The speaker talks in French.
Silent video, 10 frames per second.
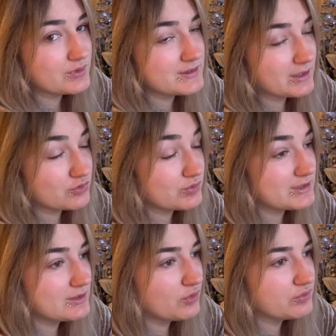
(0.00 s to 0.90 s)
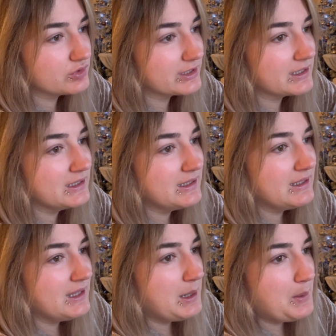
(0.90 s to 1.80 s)
c'est un shooting en forêt,
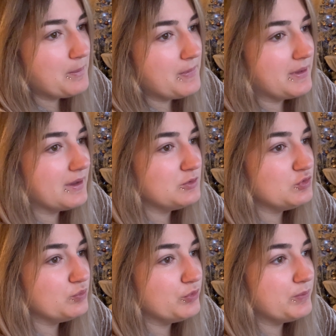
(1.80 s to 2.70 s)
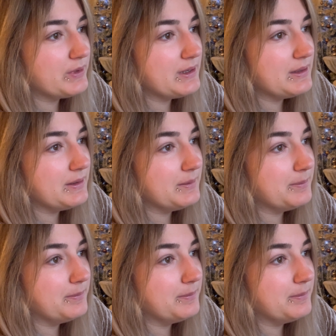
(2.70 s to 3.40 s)
mais elle ne me plaît